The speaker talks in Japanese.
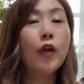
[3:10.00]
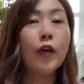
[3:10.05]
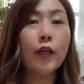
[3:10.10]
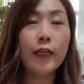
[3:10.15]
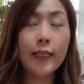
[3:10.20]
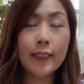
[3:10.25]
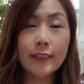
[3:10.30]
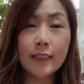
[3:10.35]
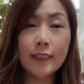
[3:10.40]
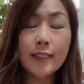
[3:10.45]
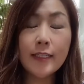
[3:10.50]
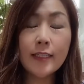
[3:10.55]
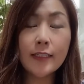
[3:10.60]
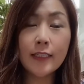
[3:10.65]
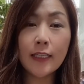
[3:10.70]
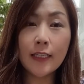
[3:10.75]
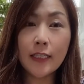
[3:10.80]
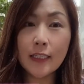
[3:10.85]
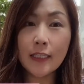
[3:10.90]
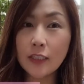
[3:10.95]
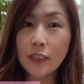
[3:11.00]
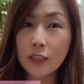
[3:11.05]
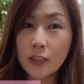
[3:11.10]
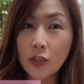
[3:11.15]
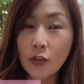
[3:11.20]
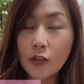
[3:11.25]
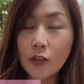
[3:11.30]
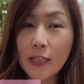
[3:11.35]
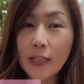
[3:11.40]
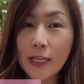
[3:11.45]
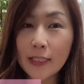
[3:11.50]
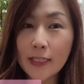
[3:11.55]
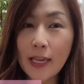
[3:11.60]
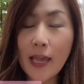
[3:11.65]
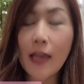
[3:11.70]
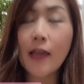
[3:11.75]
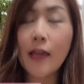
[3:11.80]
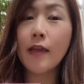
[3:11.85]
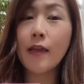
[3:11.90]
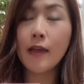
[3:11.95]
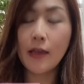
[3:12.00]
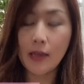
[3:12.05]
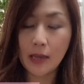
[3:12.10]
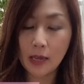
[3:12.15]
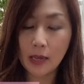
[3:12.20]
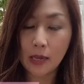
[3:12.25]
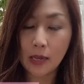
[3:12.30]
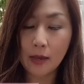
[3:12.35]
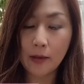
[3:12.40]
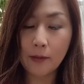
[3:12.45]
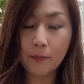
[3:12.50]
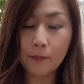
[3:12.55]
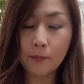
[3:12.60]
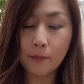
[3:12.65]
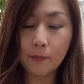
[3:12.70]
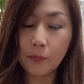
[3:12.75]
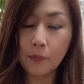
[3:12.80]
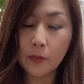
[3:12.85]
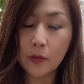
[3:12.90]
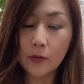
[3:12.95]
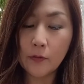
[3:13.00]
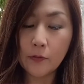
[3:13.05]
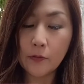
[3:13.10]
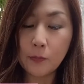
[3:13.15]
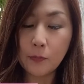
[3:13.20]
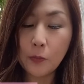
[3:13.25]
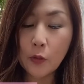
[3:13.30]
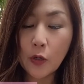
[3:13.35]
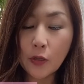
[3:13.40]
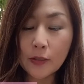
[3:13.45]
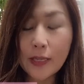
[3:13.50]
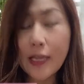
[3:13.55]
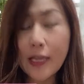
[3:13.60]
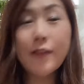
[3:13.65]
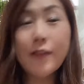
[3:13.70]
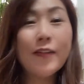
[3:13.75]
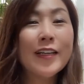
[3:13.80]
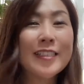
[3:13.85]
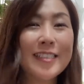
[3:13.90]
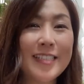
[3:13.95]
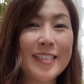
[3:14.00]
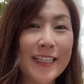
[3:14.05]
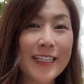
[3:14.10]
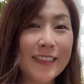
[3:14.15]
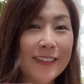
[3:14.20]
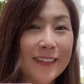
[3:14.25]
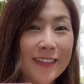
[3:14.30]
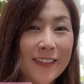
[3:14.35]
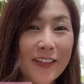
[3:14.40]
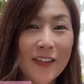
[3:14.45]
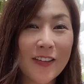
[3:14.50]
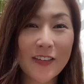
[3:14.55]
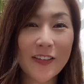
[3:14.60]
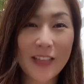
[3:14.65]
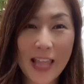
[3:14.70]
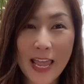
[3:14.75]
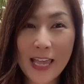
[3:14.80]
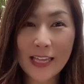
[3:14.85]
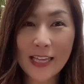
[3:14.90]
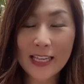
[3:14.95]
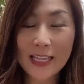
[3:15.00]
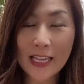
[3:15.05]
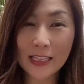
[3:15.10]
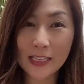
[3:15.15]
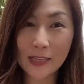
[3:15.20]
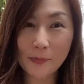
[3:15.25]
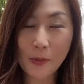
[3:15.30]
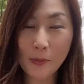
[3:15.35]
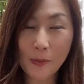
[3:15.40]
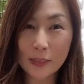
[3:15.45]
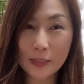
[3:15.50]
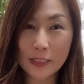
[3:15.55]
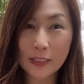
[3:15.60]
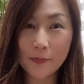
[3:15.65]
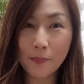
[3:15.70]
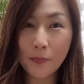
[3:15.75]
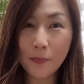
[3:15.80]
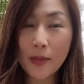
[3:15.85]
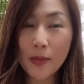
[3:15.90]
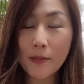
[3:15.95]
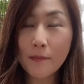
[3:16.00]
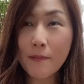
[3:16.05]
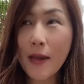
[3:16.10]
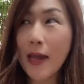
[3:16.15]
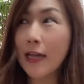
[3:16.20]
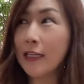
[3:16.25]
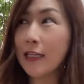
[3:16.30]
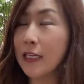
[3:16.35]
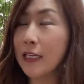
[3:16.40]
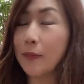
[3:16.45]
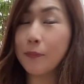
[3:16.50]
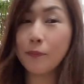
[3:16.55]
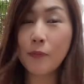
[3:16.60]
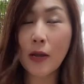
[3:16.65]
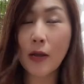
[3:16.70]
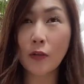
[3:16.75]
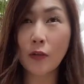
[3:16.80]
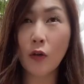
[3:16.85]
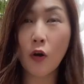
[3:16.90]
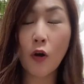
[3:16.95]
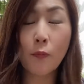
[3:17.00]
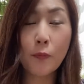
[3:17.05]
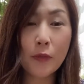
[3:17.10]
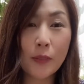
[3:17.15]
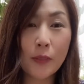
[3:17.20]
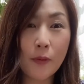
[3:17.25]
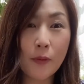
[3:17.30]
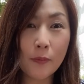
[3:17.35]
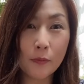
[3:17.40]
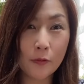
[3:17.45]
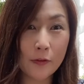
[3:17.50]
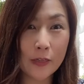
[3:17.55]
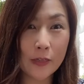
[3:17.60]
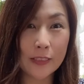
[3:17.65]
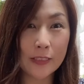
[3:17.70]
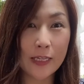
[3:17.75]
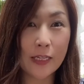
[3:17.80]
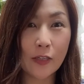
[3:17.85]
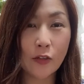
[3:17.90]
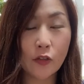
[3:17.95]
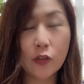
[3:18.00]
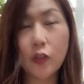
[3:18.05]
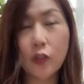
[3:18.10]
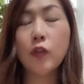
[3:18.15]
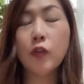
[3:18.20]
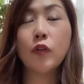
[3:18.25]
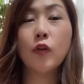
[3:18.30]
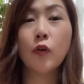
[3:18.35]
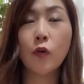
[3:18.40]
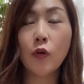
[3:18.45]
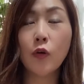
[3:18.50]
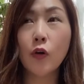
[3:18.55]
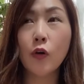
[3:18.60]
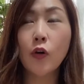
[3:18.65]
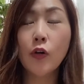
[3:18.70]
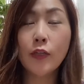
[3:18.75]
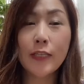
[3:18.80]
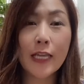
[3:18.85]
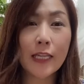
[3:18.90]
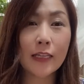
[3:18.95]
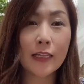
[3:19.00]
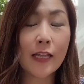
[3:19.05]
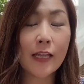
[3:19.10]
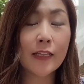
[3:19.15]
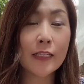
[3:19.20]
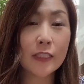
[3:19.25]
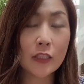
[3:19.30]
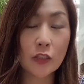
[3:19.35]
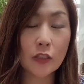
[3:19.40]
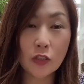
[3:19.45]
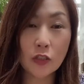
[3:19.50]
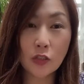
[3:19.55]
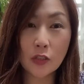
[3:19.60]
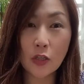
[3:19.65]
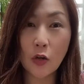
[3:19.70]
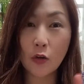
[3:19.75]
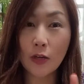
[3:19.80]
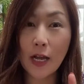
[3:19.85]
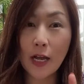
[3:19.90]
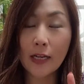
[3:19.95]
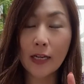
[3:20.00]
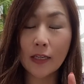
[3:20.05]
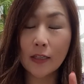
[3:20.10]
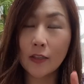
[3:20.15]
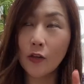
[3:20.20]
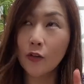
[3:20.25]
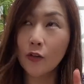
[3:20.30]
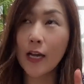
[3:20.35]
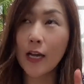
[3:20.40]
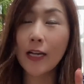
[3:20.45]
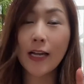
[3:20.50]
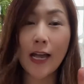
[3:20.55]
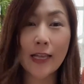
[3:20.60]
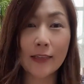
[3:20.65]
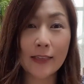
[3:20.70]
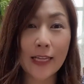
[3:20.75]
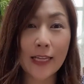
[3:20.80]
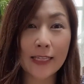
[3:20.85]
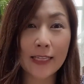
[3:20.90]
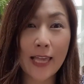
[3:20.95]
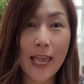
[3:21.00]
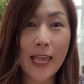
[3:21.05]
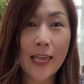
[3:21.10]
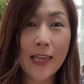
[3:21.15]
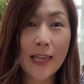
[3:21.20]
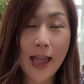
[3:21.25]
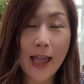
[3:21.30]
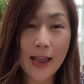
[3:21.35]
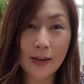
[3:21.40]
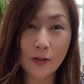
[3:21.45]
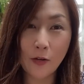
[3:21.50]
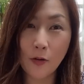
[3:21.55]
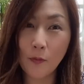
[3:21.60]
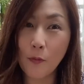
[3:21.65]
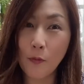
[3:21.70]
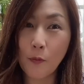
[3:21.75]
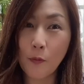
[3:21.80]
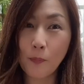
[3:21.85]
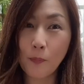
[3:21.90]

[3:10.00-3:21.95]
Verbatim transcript: 1日1食だけ、えー、プロテインファスティングっていうのをねやってみます前にあのオプティマムファスティングっていうのをやったんですけど4日 ,4 日間だけあの